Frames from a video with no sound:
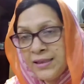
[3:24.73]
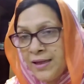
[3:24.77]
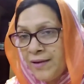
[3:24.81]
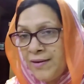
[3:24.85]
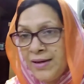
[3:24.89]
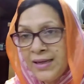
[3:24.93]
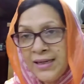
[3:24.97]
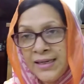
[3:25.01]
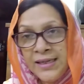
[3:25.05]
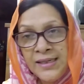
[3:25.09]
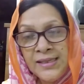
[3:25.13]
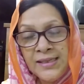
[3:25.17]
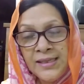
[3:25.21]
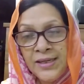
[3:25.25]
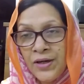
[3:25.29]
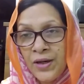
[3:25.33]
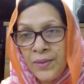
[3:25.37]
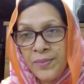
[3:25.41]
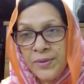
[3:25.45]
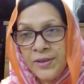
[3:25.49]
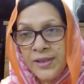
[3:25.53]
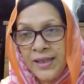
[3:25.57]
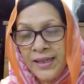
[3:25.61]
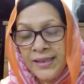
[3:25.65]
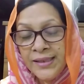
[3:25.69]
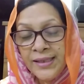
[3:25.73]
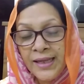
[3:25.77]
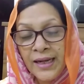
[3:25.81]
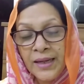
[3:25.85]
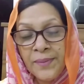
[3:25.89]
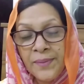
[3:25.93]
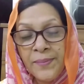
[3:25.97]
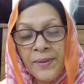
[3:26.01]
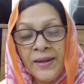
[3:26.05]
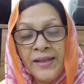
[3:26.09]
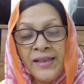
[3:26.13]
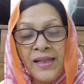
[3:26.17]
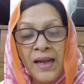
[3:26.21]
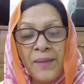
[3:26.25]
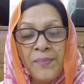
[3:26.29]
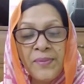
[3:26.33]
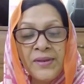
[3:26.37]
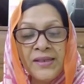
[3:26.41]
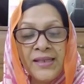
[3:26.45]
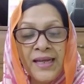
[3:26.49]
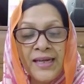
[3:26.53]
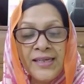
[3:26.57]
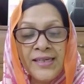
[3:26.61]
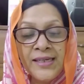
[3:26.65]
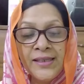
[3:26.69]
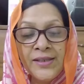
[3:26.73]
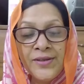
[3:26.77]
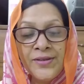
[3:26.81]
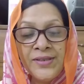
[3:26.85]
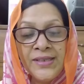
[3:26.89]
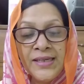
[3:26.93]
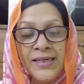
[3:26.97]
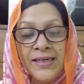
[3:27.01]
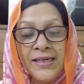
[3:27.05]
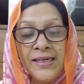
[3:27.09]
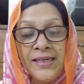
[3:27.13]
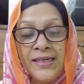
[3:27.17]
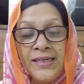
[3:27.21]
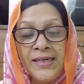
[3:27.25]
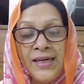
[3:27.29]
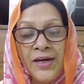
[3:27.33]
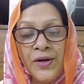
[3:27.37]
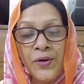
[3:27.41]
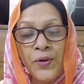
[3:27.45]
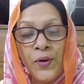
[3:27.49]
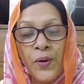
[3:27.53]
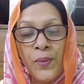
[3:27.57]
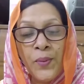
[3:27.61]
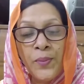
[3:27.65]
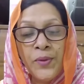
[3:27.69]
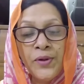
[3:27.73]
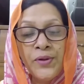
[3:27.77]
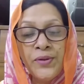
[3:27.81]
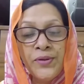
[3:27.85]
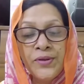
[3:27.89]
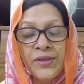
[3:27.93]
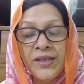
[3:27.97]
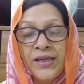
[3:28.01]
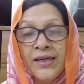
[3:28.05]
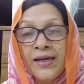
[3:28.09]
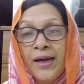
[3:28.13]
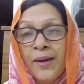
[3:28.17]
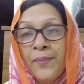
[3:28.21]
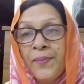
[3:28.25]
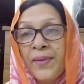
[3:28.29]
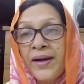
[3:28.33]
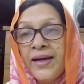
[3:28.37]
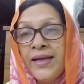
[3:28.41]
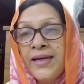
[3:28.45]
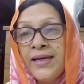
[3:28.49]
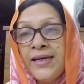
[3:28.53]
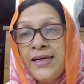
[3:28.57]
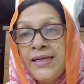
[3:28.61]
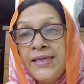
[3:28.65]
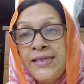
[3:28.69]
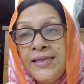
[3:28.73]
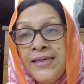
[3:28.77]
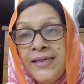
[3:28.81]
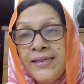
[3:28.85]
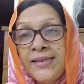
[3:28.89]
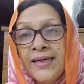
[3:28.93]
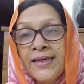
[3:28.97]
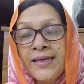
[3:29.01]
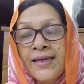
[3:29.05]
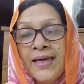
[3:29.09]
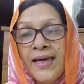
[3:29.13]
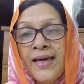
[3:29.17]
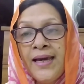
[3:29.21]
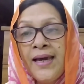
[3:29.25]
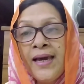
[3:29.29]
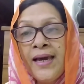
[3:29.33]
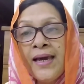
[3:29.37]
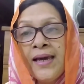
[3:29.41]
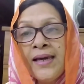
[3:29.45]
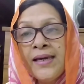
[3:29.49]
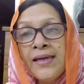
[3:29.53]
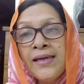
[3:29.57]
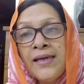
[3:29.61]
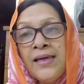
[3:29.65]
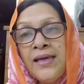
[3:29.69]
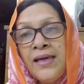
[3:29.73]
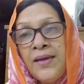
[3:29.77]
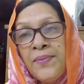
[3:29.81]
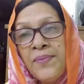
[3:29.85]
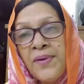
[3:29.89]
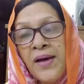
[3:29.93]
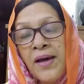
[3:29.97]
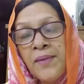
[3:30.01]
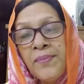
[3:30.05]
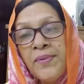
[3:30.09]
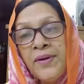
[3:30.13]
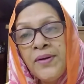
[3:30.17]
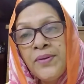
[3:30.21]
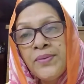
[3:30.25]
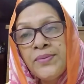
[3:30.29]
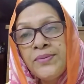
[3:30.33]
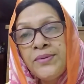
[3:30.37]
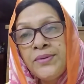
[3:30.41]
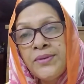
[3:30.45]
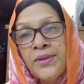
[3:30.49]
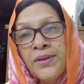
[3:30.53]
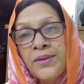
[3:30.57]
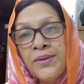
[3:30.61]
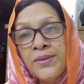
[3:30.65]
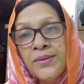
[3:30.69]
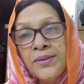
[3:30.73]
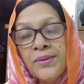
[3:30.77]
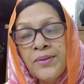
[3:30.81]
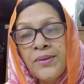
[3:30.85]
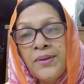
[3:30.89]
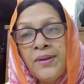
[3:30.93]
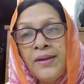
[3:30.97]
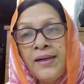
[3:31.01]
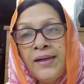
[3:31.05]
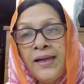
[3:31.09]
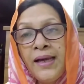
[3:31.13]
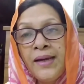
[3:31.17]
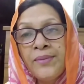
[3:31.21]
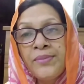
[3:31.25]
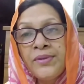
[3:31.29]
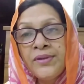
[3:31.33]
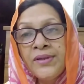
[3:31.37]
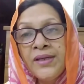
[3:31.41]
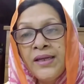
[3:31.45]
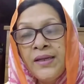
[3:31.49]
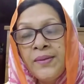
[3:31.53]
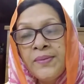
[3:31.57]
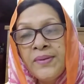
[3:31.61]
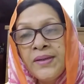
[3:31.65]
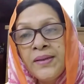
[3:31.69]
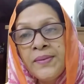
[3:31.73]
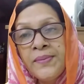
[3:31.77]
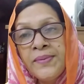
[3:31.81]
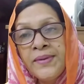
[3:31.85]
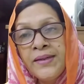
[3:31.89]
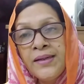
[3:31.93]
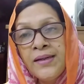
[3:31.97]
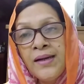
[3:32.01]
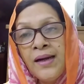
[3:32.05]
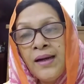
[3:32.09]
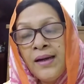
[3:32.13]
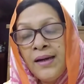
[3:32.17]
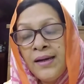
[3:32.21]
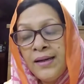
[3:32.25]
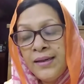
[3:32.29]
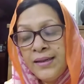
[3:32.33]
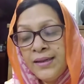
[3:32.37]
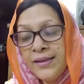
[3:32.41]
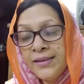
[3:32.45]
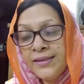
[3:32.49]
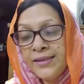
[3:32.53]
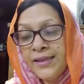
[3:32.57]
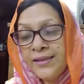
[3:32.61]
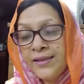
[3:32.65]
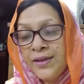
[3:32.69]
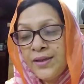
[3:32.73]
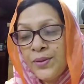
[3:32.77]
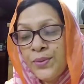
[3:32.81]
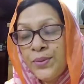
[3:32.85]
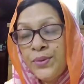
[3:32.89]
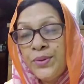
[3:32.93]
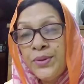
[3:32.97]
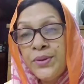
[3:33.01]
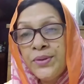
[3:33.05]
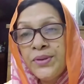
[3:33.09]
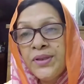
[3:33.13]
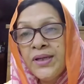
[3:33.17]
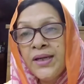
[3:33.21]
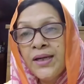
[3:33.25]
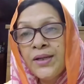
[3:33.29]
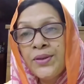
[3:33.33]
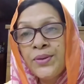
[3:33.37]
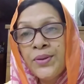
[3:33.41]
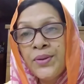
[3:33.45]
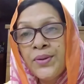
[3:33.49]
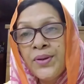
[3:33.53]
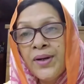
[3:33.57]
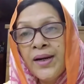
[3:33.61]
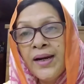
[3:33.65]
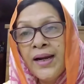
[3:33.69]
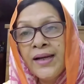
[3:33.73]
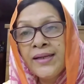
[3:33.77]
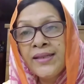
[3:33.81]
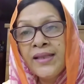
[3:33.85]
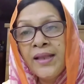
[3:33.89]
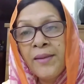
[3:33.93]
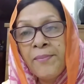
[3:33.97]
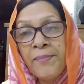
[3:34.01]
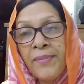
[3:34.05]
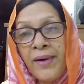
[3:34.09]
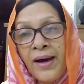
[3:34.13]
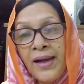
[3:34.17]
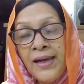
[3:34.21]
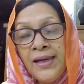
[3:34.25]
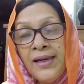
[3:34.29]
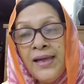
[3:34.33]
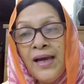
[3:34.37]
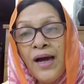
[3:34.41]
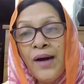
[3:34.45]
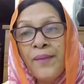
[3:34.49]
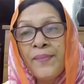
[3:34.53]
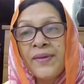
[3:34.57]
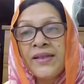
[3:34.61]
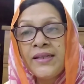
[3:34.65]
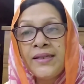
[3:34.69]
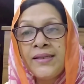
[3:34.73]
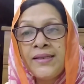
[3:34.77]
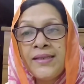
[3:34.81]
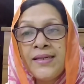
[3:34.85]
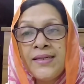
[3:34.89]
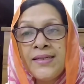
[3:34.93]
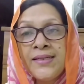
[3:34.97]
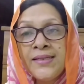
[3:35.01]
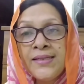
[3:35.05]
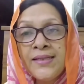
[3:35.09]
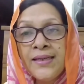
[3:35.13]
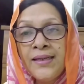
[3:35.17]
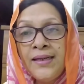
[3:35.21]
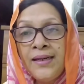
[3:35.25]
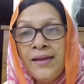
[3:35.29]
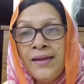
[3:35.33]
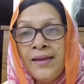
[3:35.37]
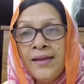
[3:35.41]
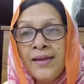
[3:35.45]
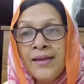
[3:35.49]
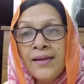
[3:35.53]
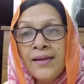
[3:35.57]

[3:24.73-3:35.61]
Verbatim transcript: তাহলে কৃষির অবদান থাকবে তারপর তার সাথে হচ্ছে কৃষির ক্রমোন্নতি মানে কৃষিটাকে কিভাবে উন্নয়ন করলে এবং কিভাবে সেটার উন্নতিকে ধরে রাখতে পারলে আমাদের দেশটা